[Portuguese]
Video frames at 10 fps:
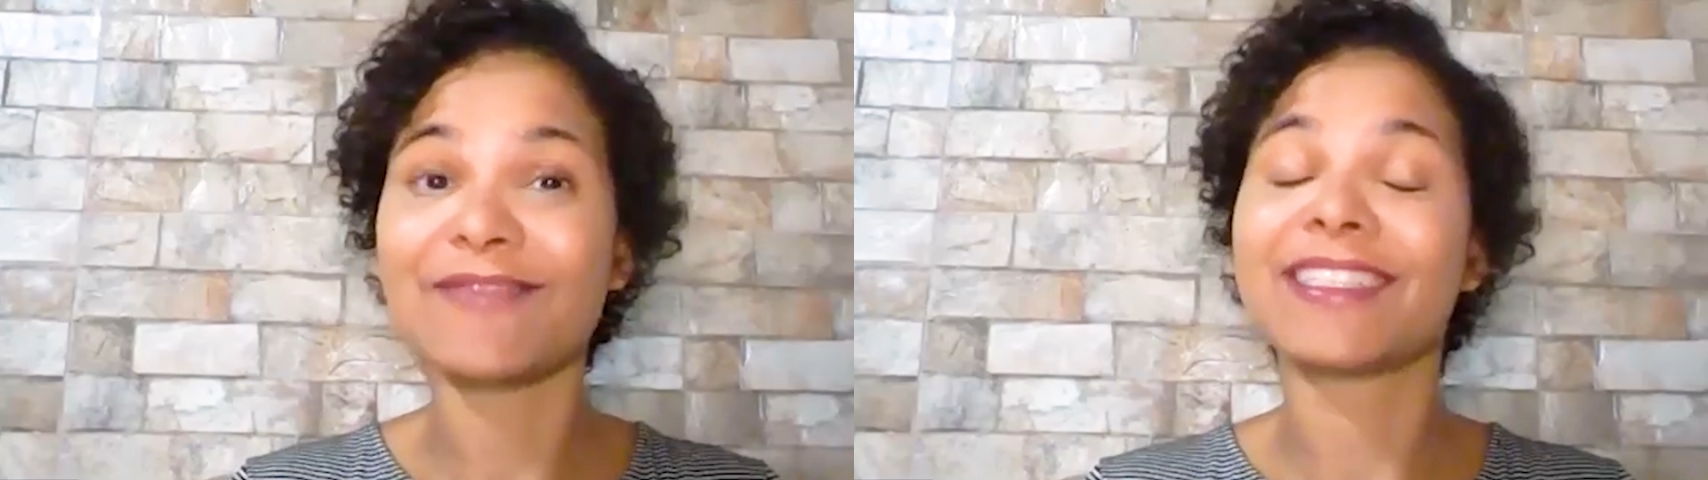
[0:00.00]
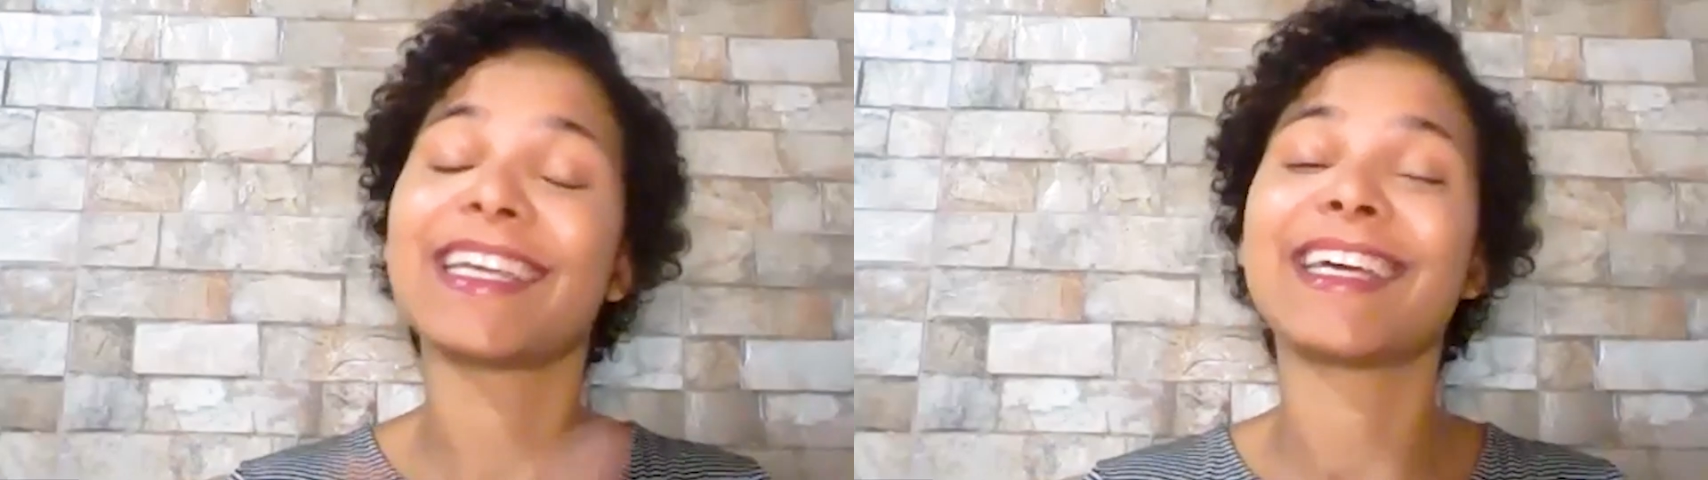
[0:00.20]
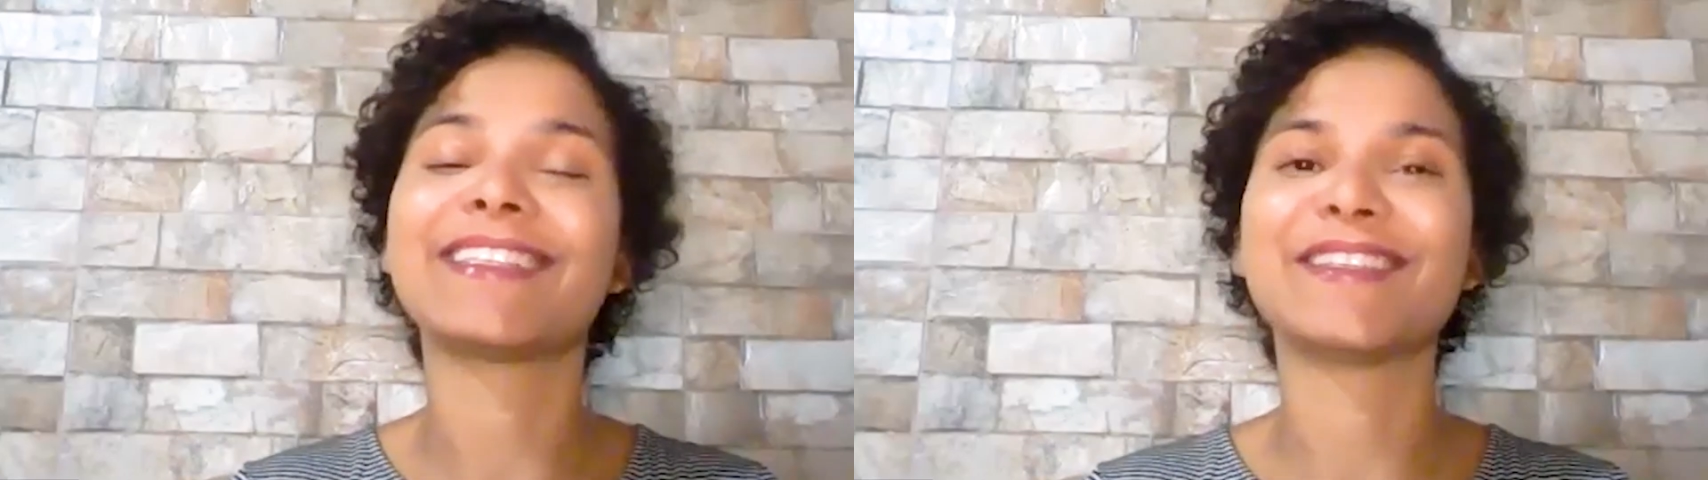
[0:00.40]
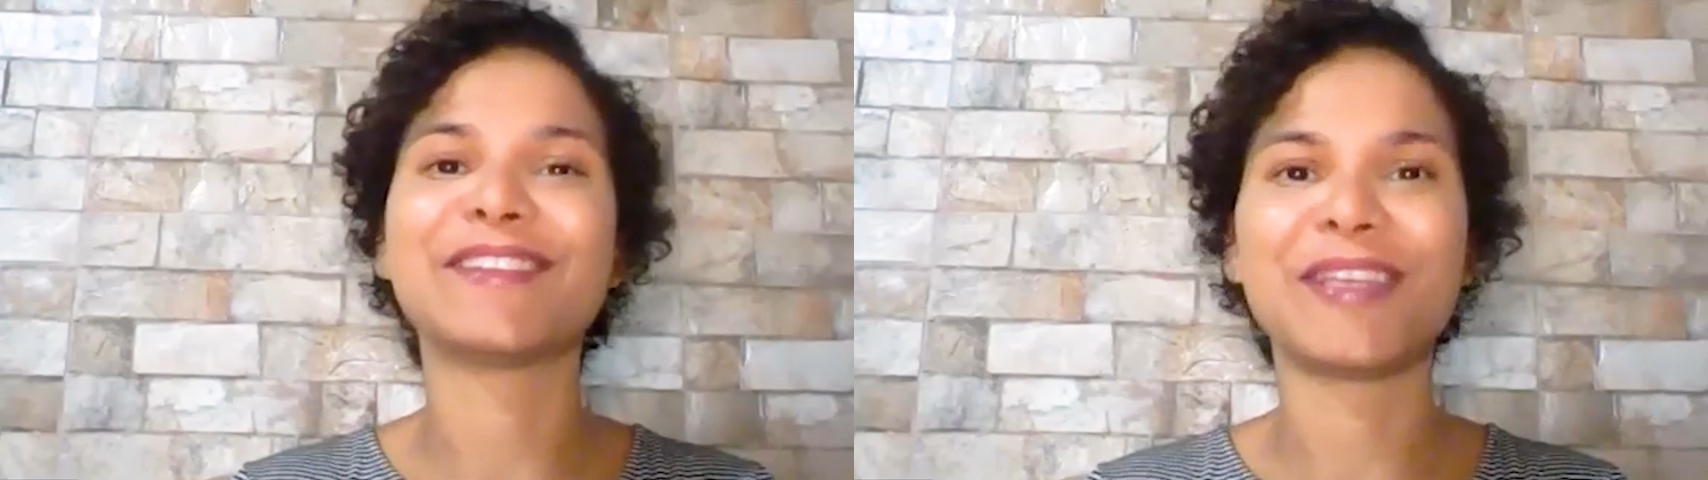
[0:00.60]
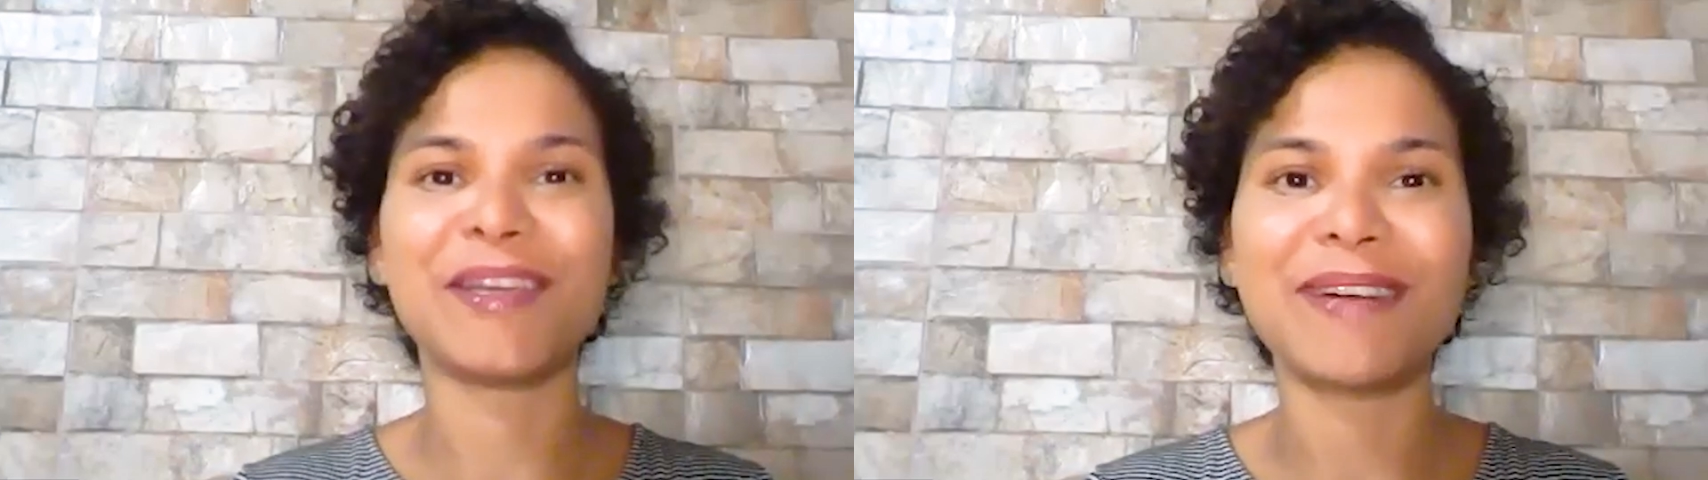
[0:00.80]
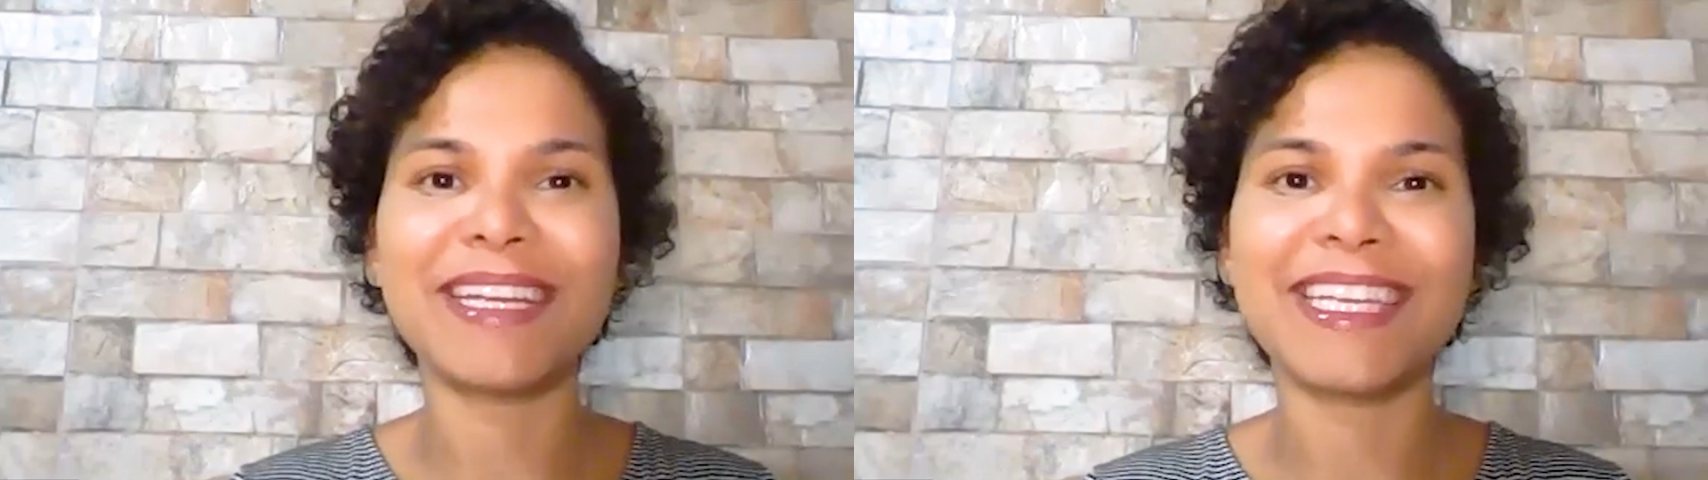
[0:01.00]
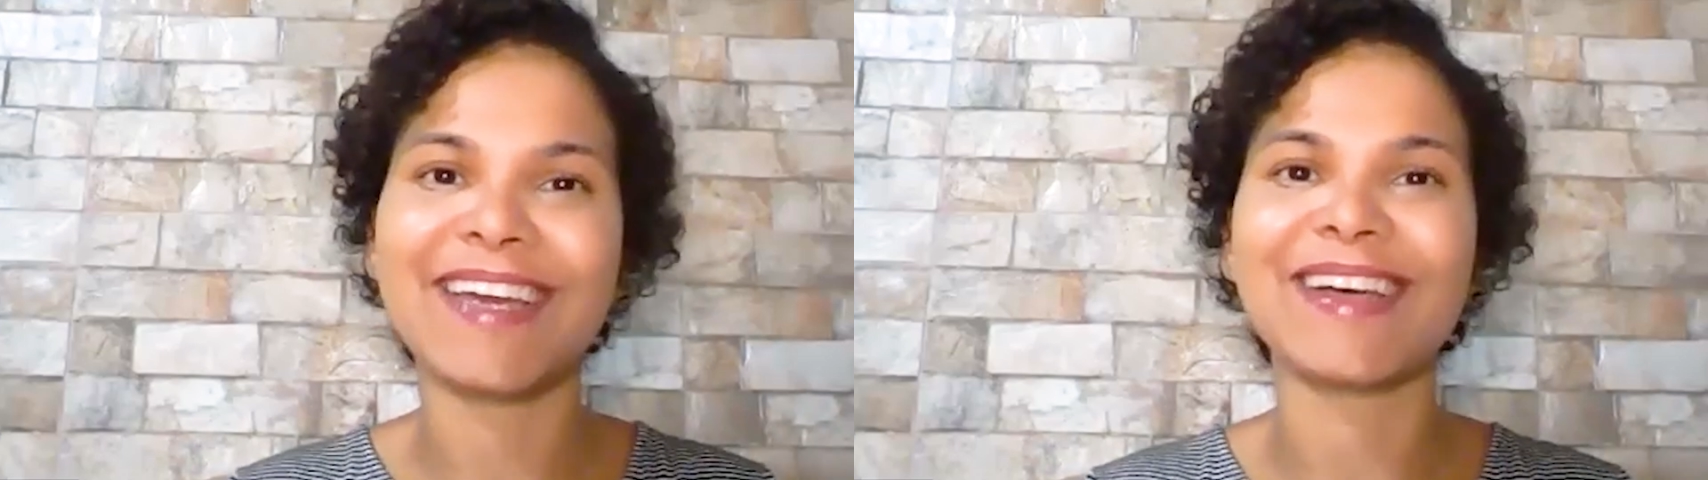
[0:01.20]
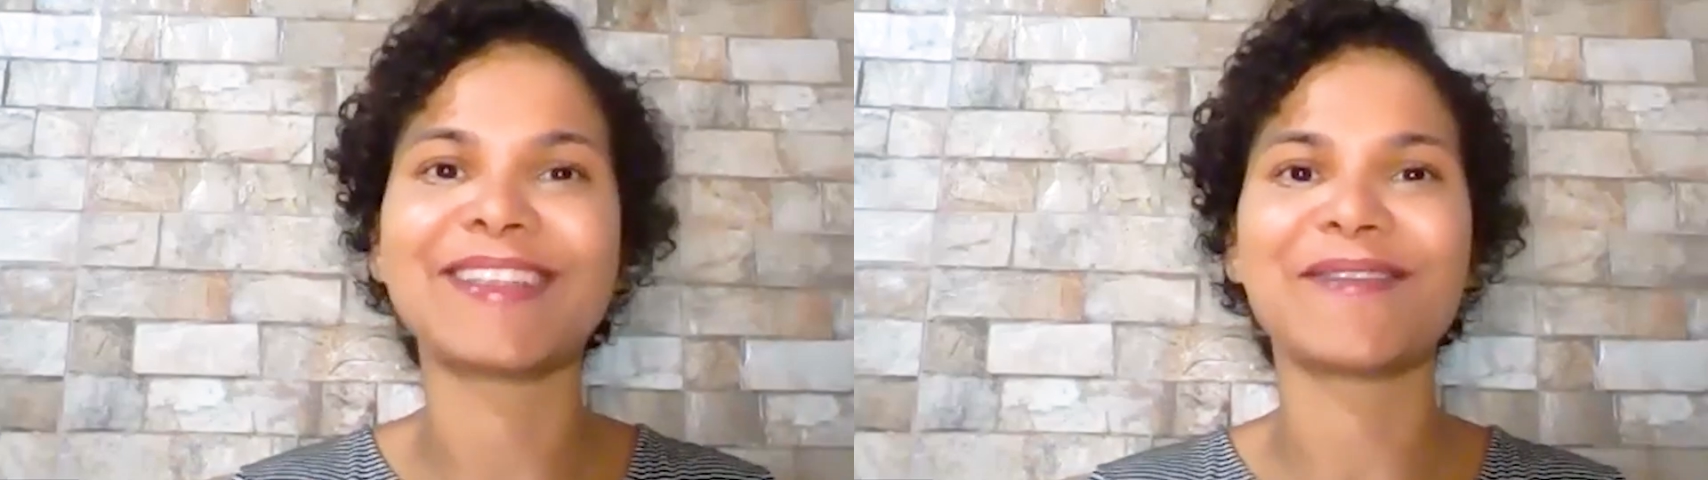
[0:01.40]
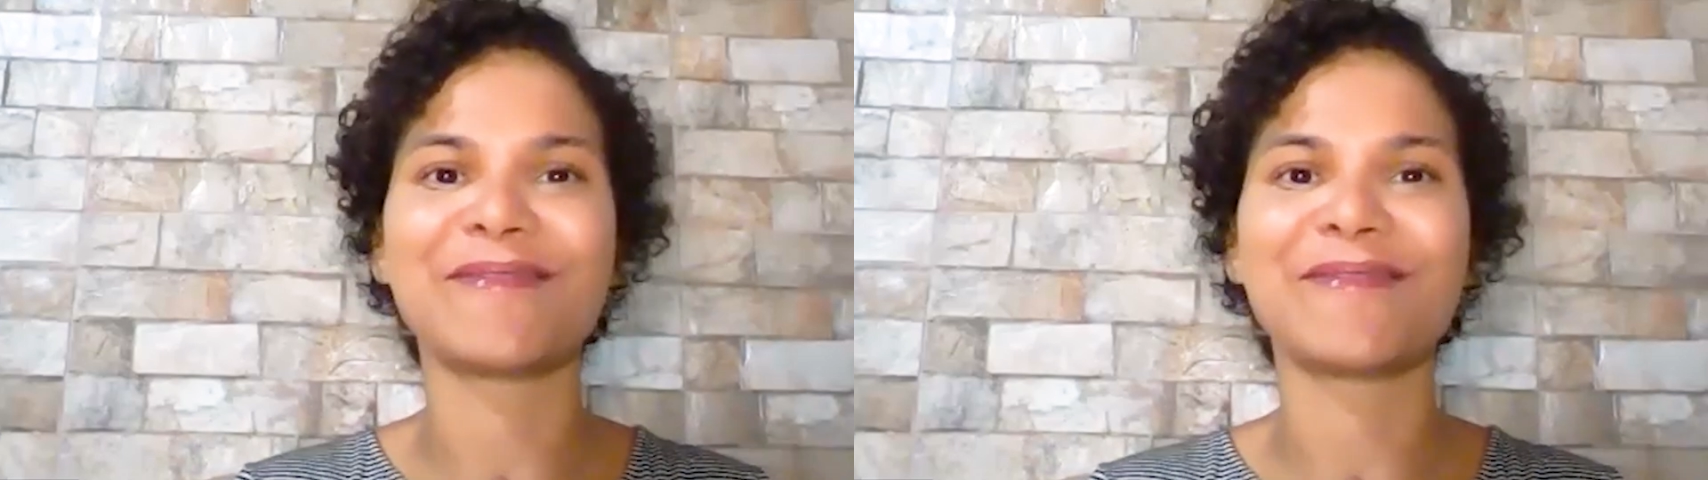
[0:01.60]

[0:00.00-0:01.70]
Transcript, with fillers: a você que assistiu aqui a nossa